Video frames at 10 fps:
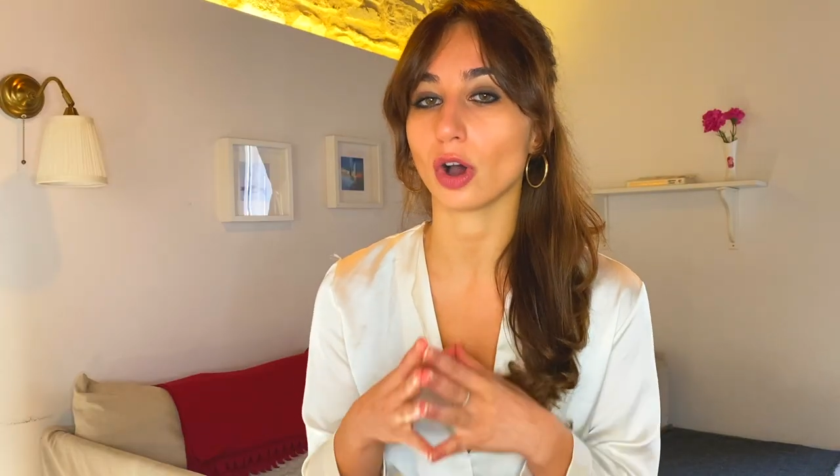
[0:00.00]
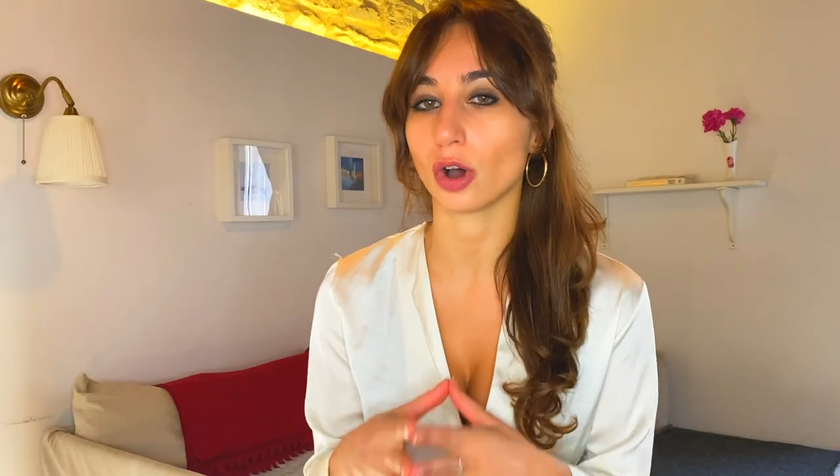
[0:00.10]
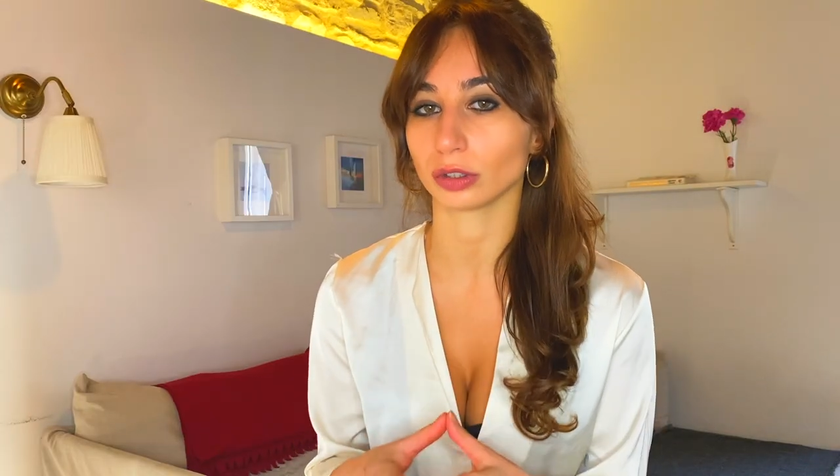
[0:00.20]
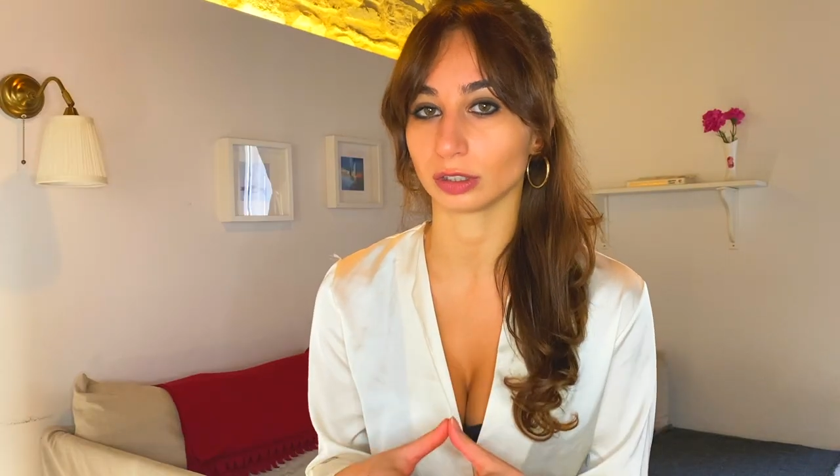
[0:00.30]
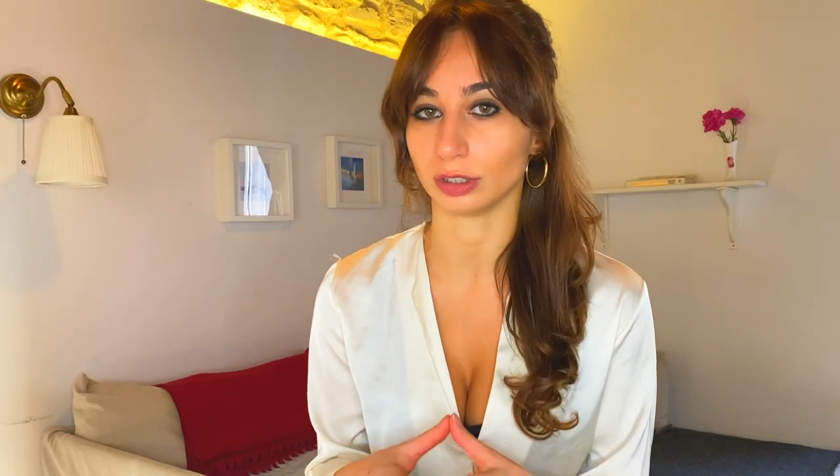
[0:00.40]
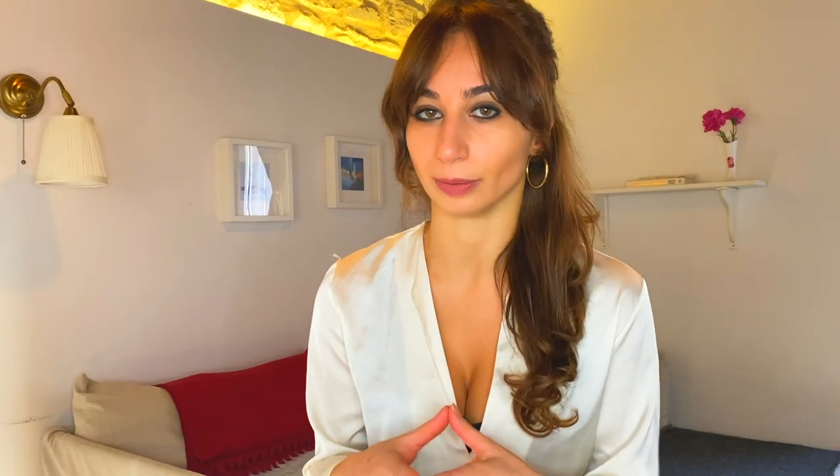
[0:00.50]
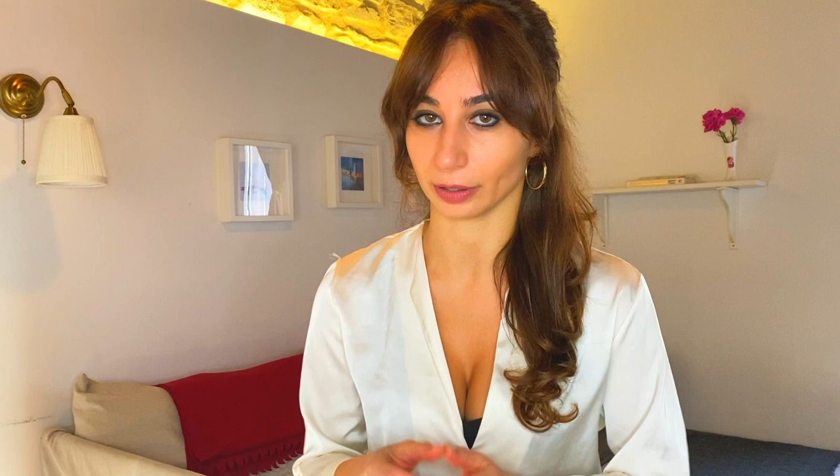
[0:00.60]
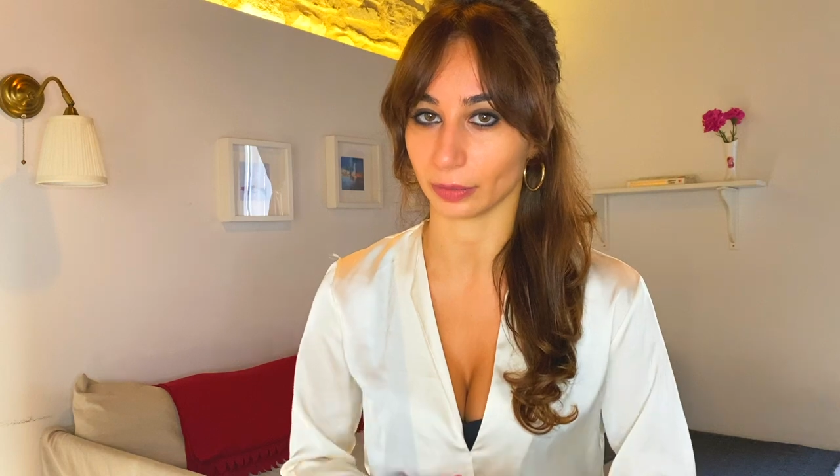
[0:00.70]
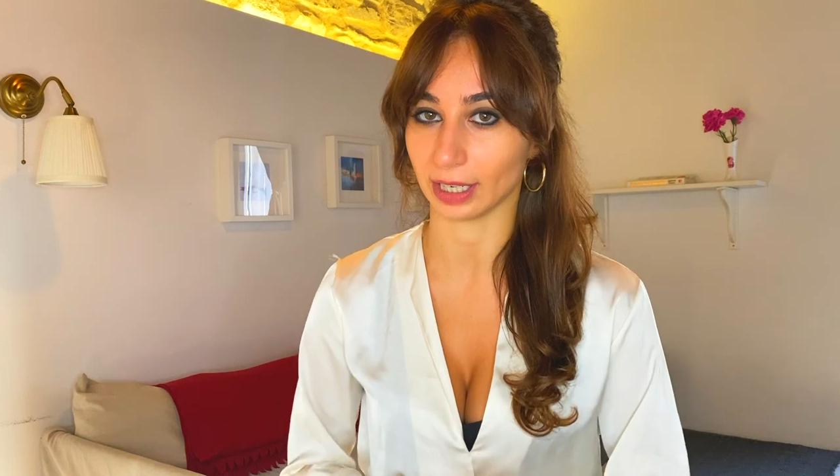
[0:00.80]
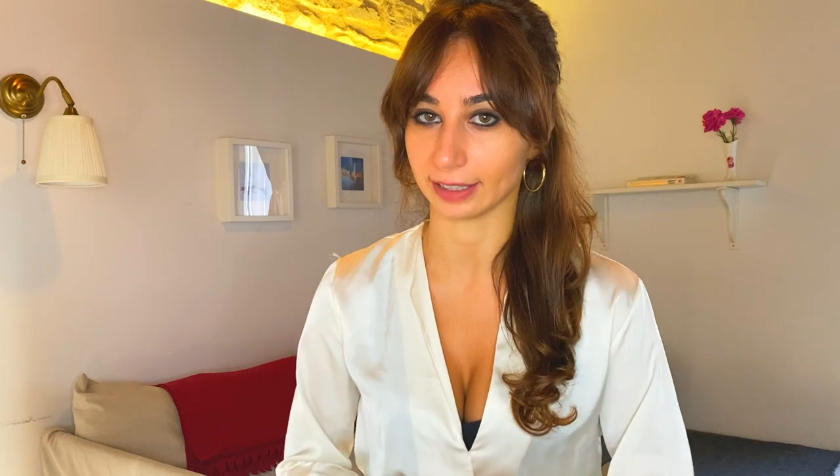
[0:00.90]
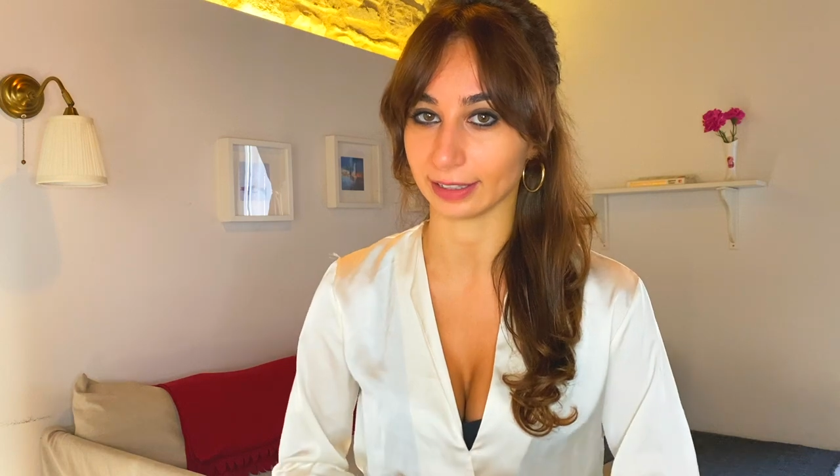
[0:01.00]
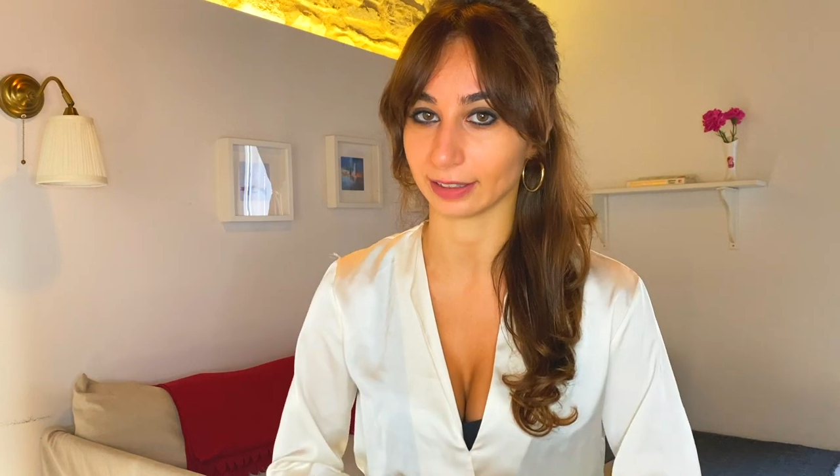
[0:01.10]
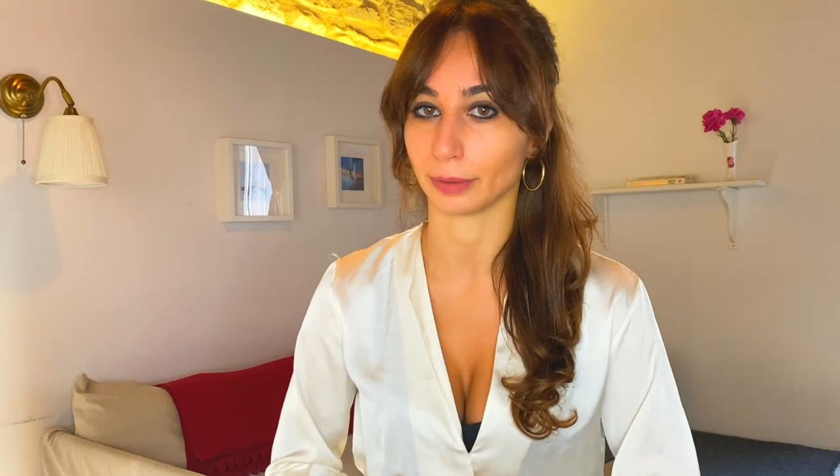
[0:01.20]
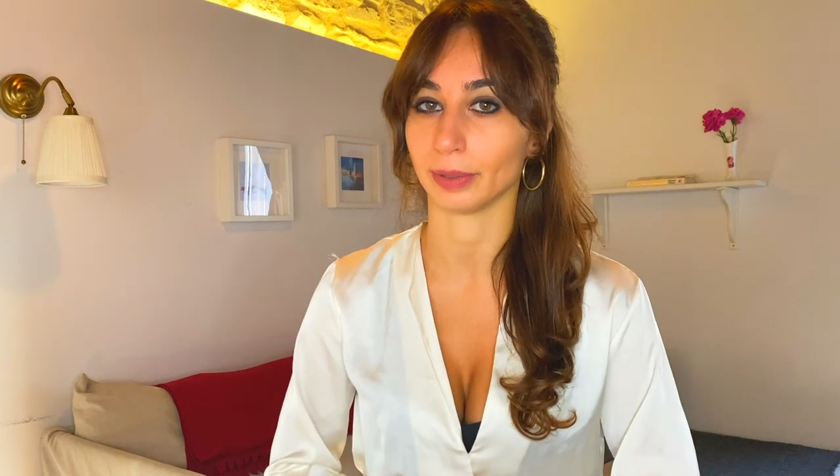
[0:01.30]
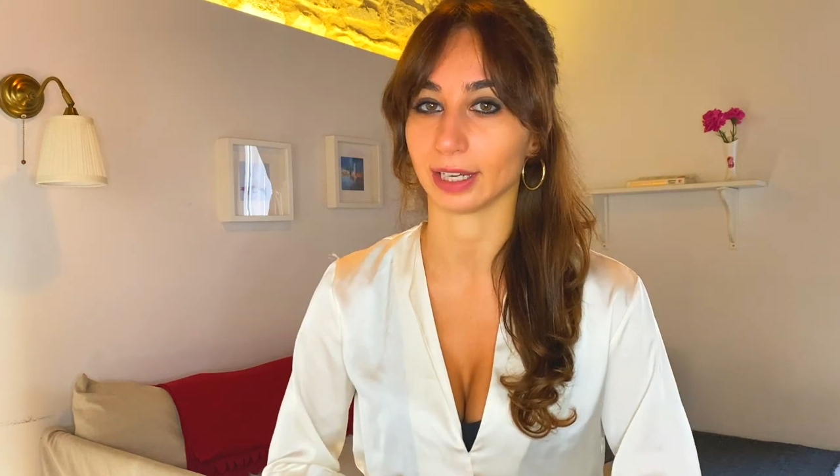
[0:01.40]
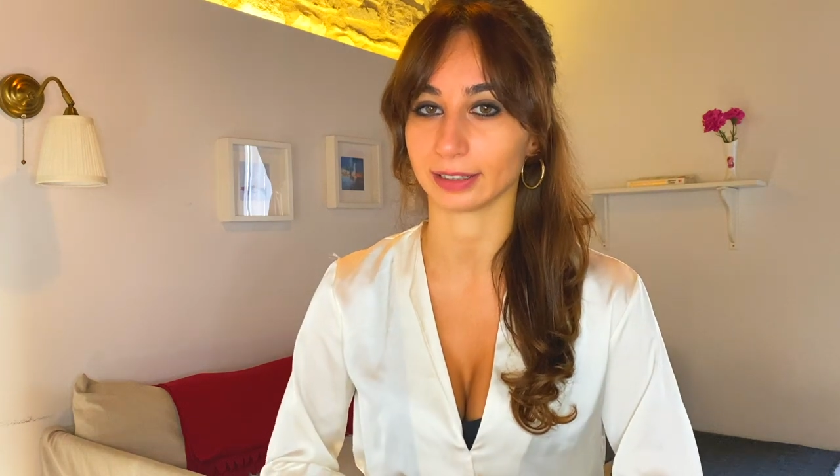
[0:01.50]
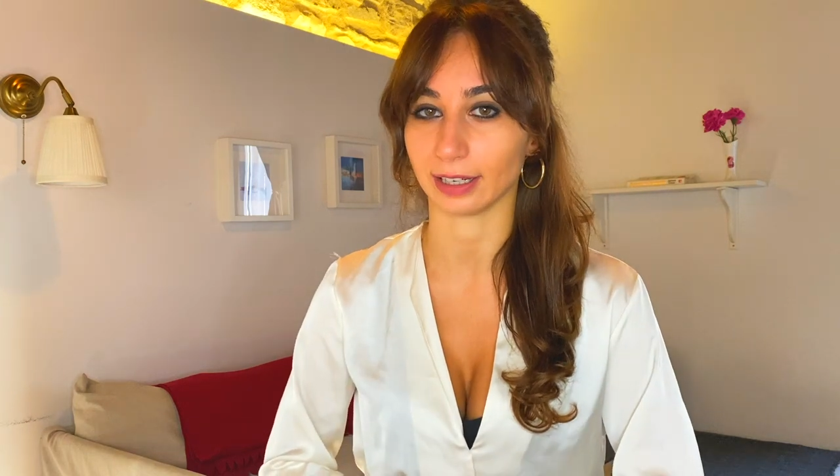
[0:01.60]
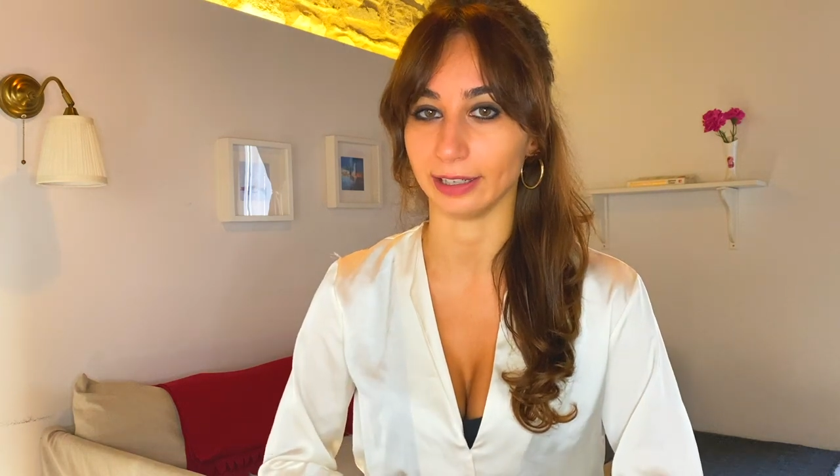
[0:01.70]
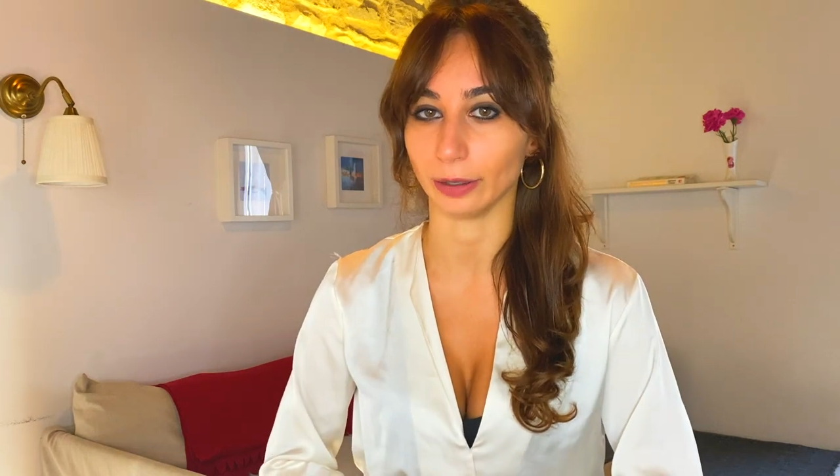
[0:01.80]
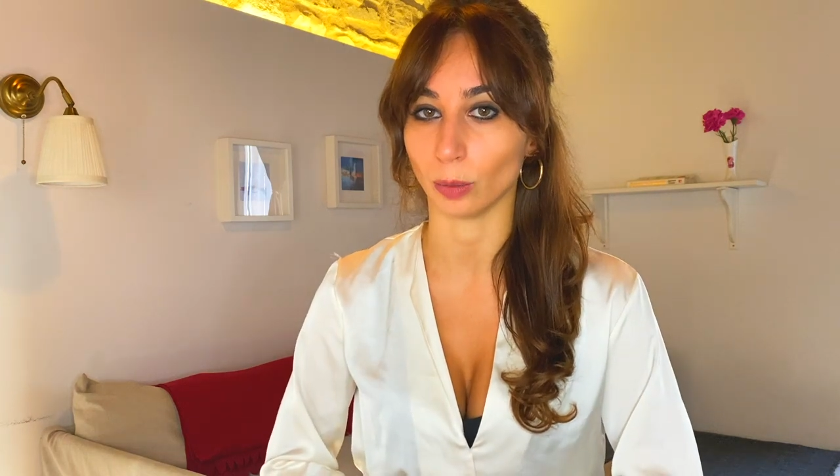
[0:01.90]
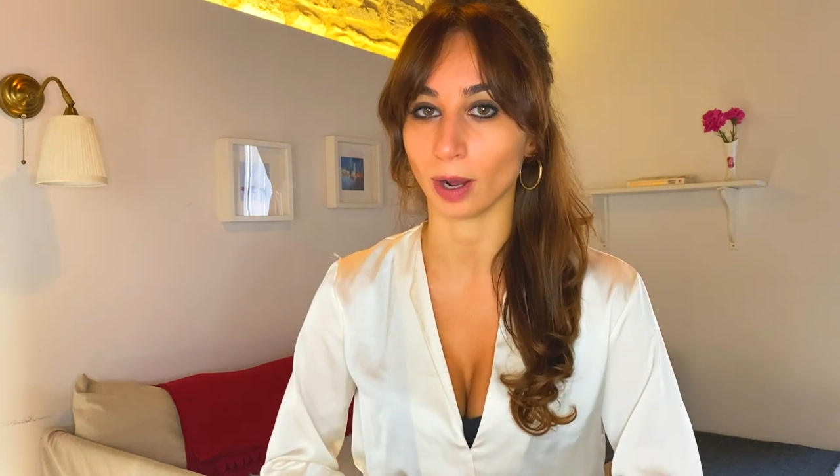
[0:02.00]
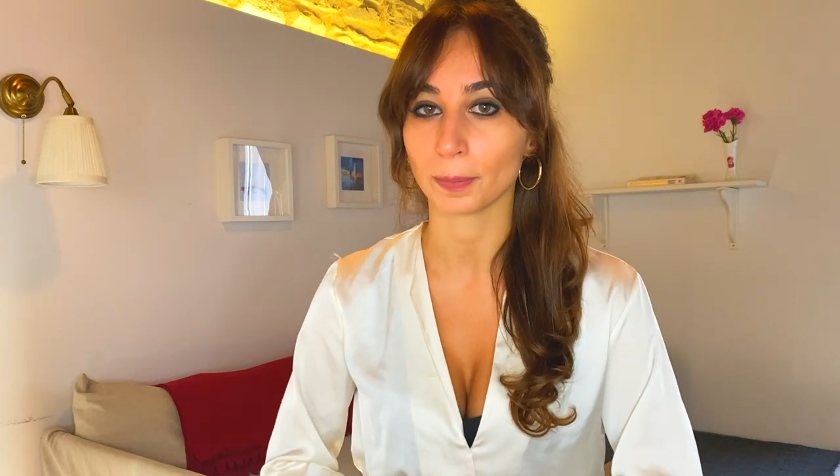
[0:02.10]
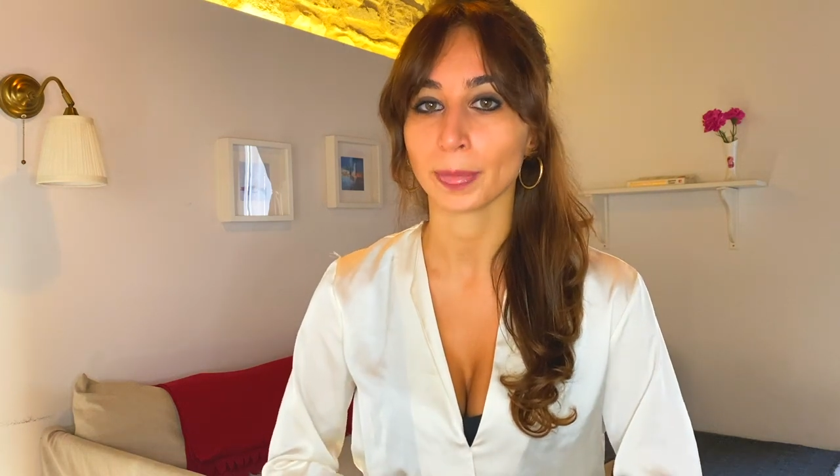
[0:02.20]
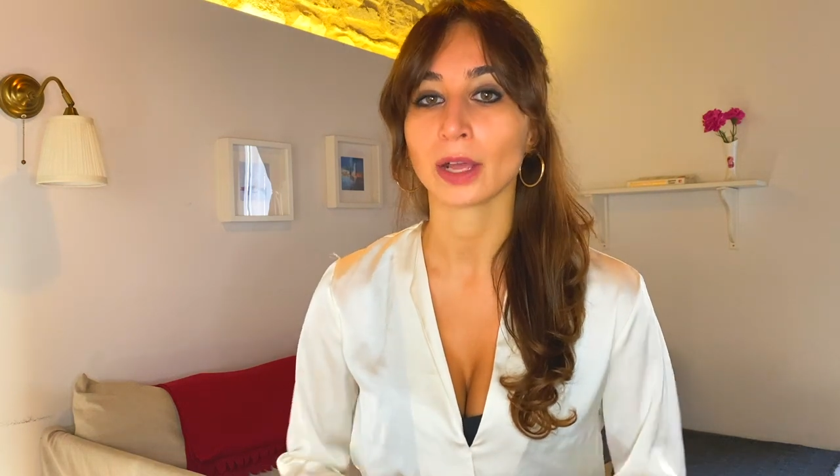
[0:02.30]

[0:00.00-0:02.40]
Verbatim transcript: ottimo in quella determinata lingua.